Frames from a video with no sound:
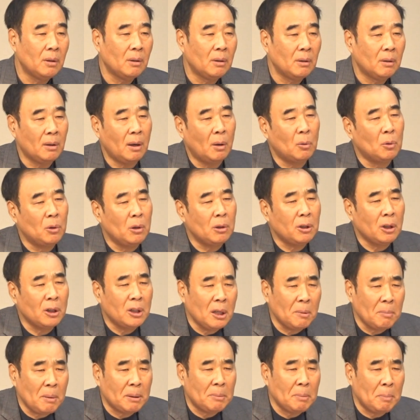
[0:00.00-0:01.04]
나 오늘
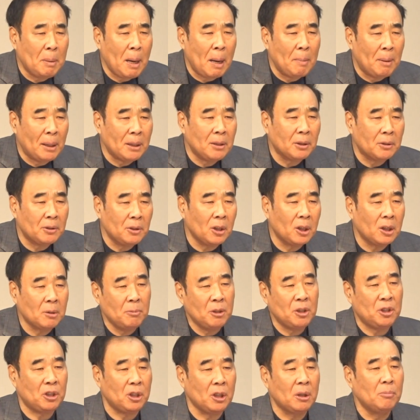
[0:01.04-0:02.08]
선생님한테 매 맞았어요.
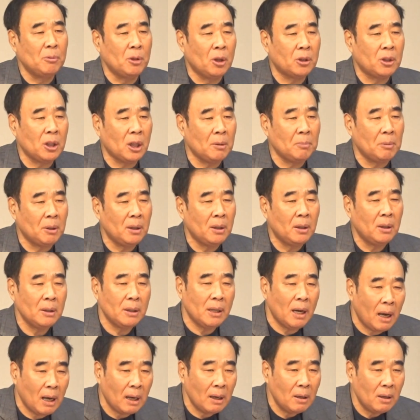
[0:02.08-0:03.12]
그러면 지금은 어떻게 하면
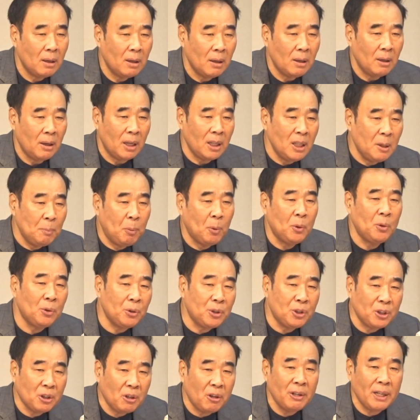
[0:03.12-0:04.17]
야 핸드폰으로
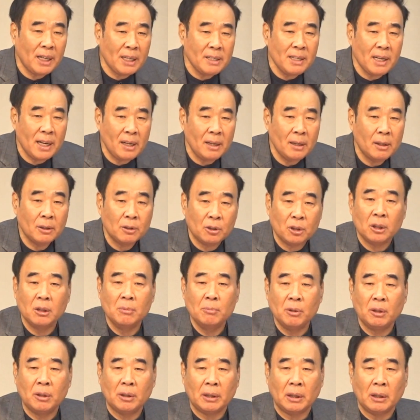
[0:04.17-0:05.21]
찍어놨냐?
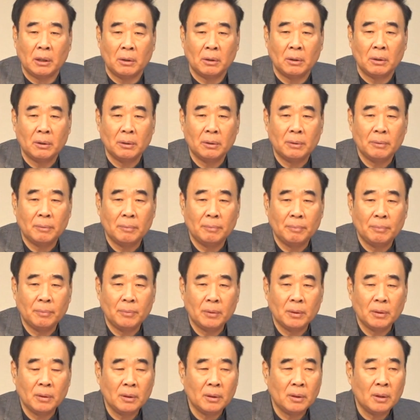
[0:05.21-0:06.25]
지금은 그래요.
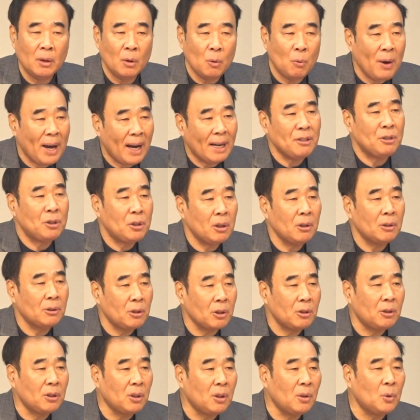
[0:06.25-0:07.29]
왜 안
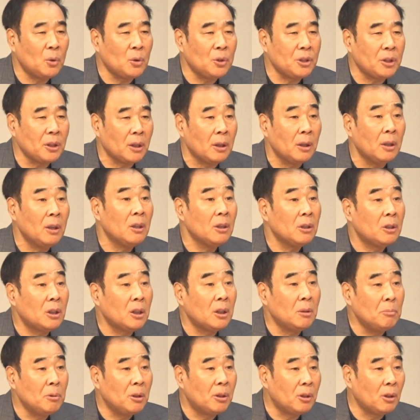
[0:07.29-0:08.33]
찍었어? 찍어놓지.
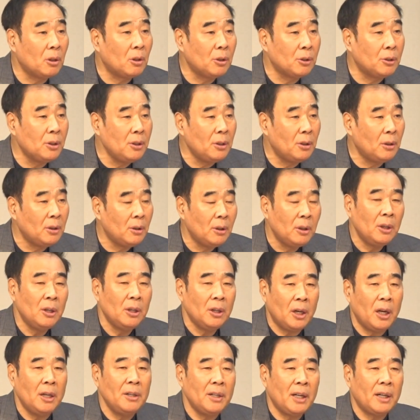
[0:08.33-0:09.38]
지금은 그렇거든요.
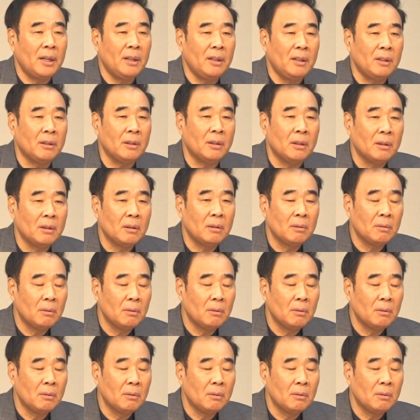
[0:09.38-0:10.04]
옛날에는